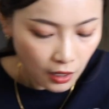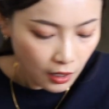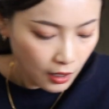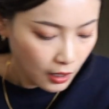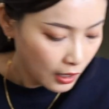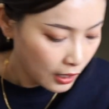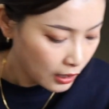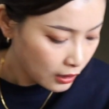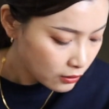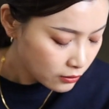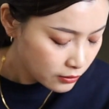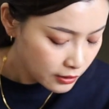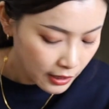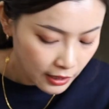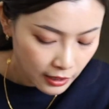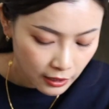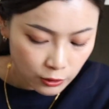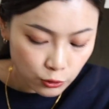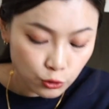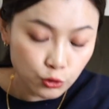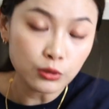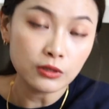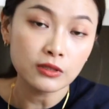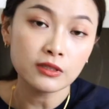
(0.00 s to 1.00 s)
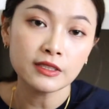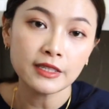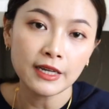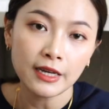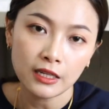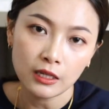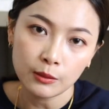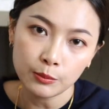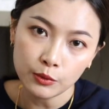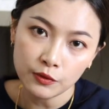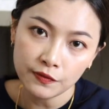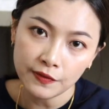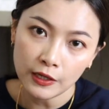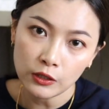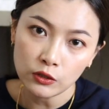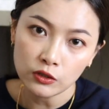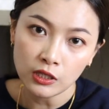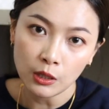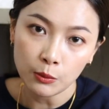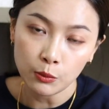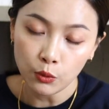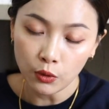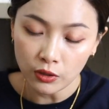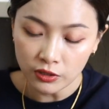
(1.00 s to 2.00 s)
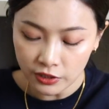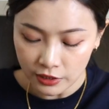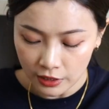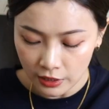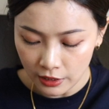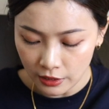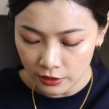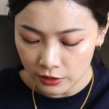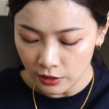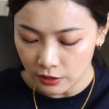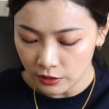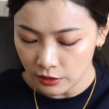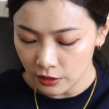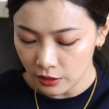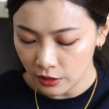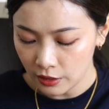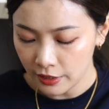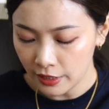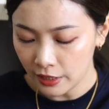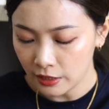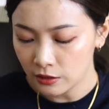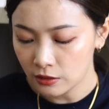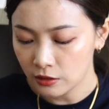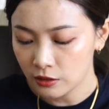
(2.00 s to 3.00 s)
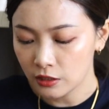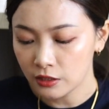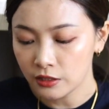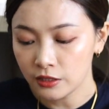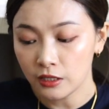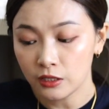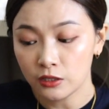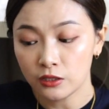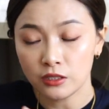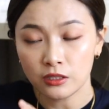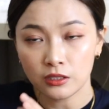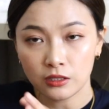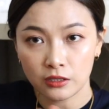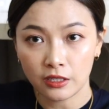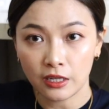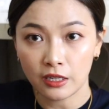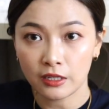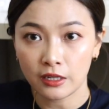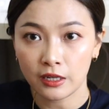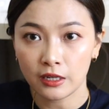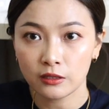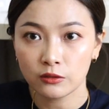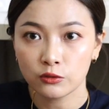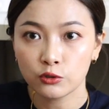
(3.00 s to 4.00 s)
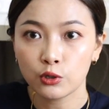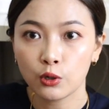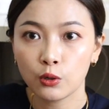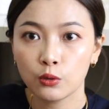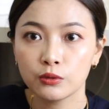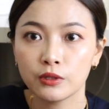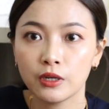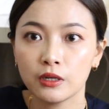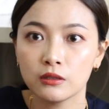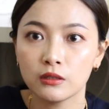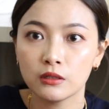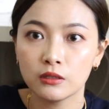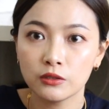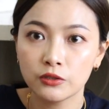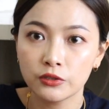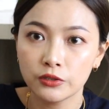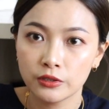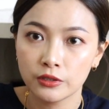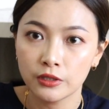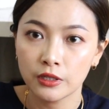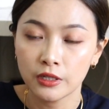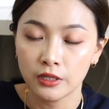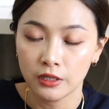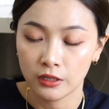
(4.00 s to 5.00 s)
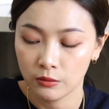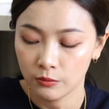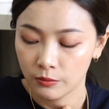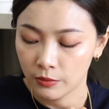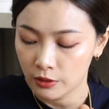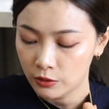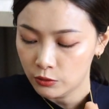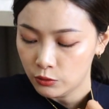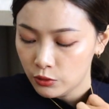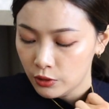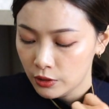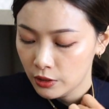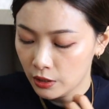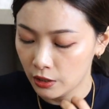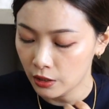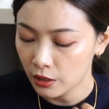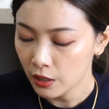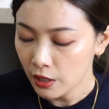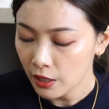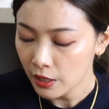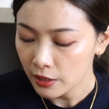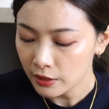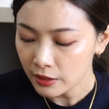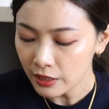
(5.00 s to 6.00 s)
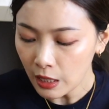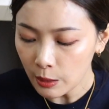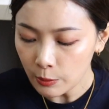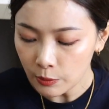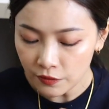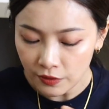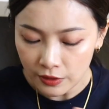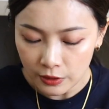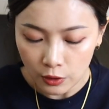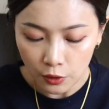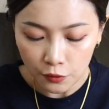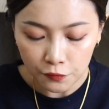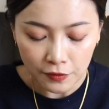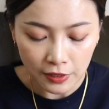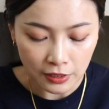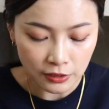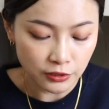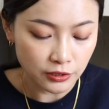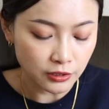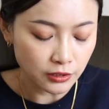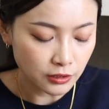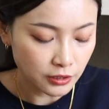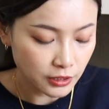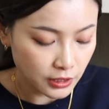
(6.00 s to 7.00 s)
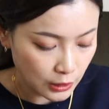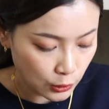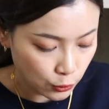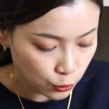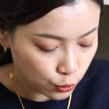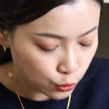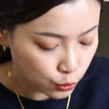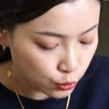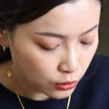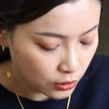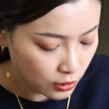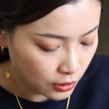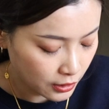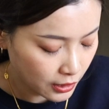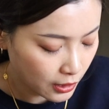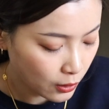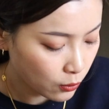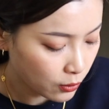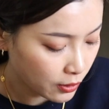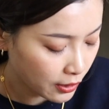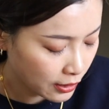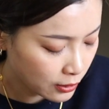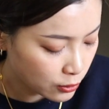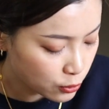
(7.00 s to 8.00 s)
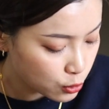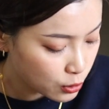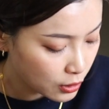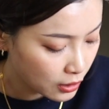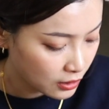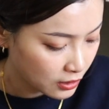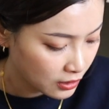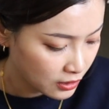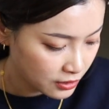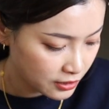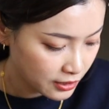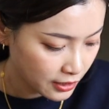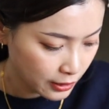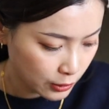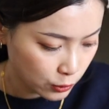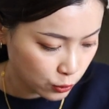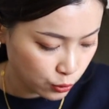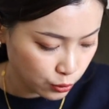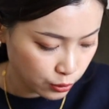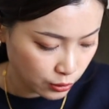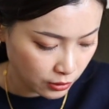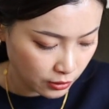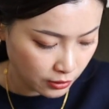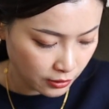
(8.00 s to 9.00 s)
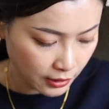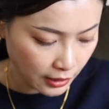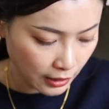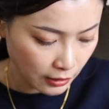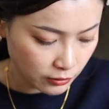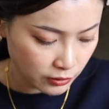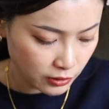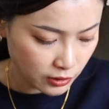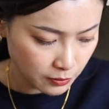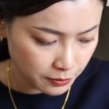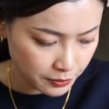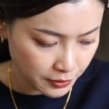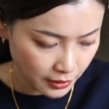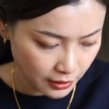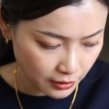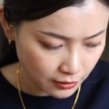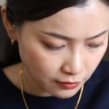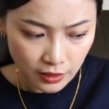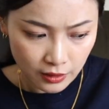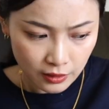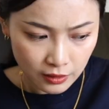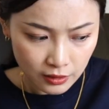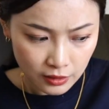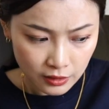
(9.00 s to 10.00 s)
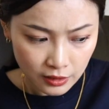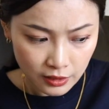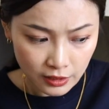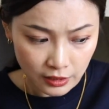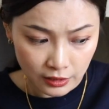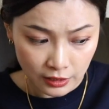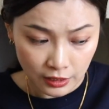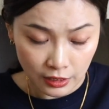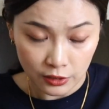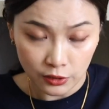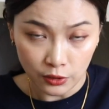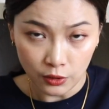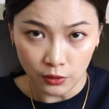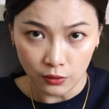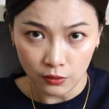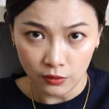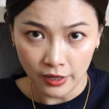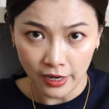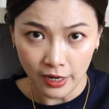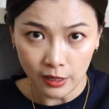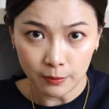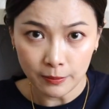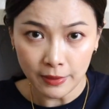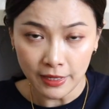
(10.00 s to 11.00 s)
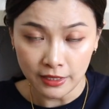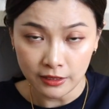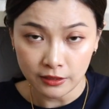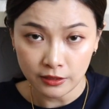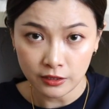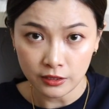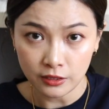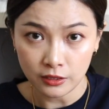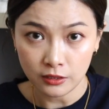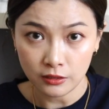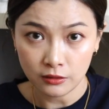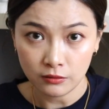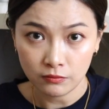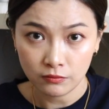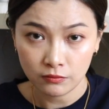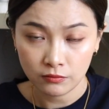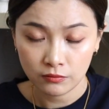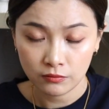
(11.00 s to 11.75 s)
好，那唇彩的部分就差不多整理成这个样子，这些是刚刚抽掉的纸盒们，所以。大部分都放置进去了。那我刚刚算了一下，唇膏这边可能有两百支，